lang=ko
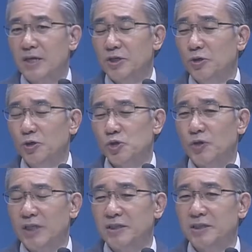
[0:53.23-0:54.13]

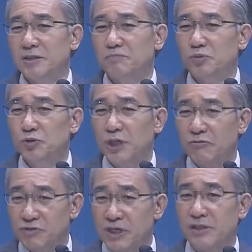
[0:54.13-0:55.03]
여호수아는 무대
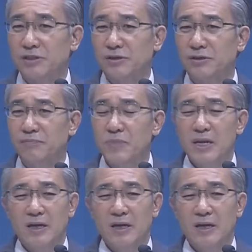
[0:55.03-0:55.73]
위에서